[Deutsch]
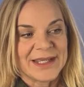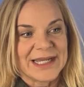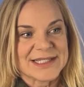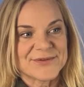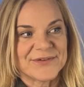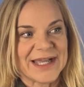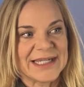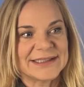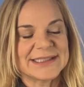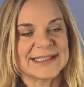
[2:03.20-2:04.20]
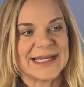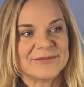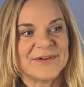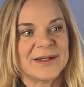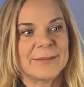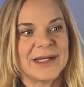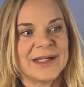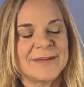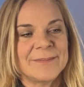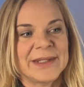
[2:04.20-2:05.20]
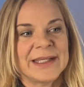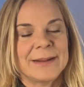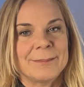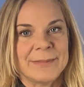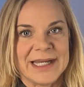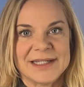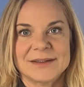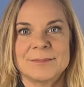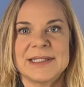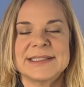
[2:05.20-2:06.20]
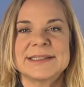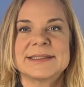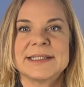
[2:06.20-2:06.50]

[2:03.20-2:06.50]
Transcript: Also frag dich einfach mal, macht mich